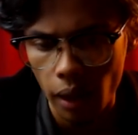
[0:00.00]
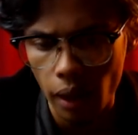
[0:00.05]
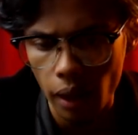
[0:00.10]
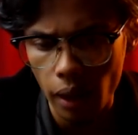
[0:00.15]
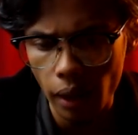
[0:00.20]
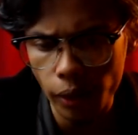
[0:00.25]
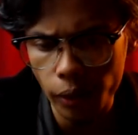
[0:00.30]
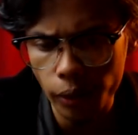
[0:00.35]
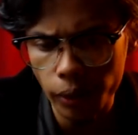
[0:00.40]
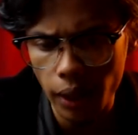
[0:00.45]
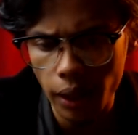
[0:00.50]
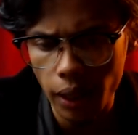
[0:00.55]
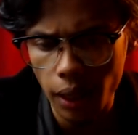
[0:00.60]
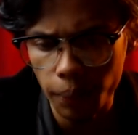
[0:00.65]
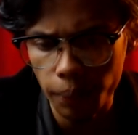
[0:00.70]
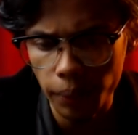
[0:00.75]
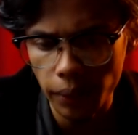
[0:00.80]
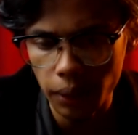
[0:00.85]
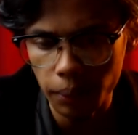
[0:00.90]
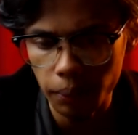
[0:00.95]
Aku udah
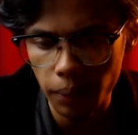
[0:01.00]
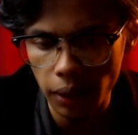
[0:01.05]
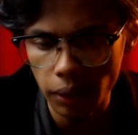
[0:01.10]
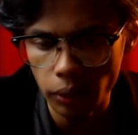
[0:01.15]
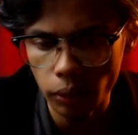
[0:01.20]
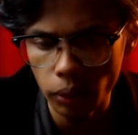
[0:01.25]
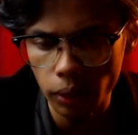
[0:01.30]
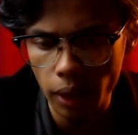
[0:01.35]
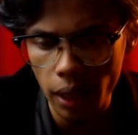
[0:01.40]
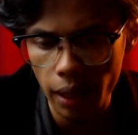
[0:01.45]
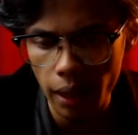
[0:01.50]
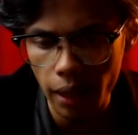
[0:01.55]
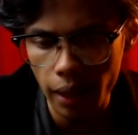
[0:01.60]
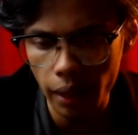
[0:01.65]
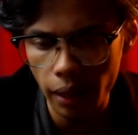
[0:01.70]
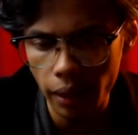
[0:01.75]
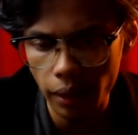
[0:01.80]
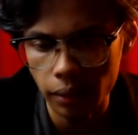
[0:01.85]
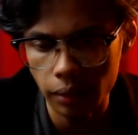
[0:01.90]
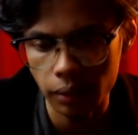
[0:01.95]
dapet tempat untuk
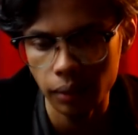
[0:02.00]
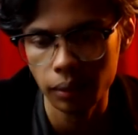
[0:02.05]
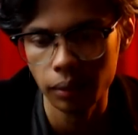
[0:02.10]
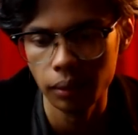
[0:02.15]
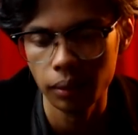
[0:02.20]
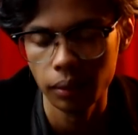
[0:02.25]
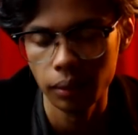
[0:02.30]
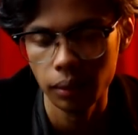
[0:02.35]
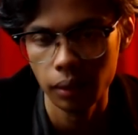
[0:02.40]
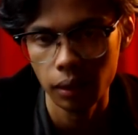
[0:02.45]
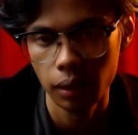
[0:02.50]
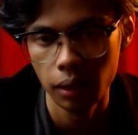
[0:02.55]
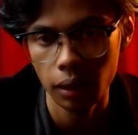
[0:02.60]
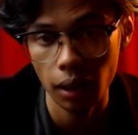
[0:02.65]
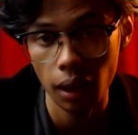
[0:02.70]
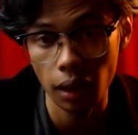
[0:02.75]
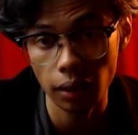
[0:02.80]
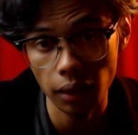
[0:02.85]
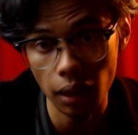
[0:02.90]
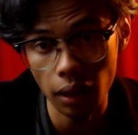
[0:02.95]
KKN.
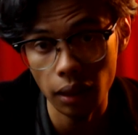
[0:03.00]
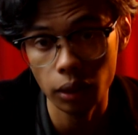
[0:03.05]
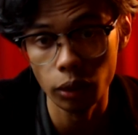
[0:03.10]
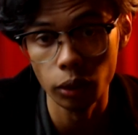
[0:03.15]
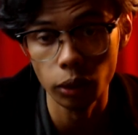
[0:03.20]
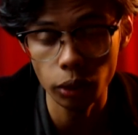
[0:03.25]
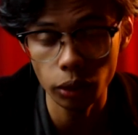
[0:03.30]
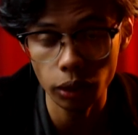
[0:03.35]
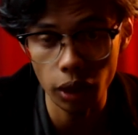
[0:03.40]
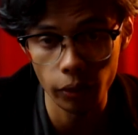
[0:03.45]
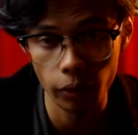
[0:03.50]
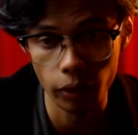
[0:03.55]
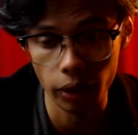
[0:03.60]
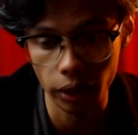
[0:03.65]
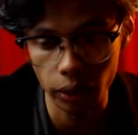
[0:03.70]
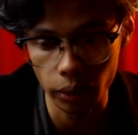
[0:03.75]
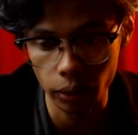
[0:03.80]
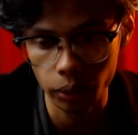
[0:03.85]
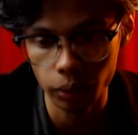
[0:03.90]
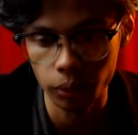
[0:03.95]
Kata di ujung telepon
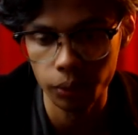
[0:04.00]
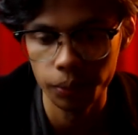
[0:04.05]
itu.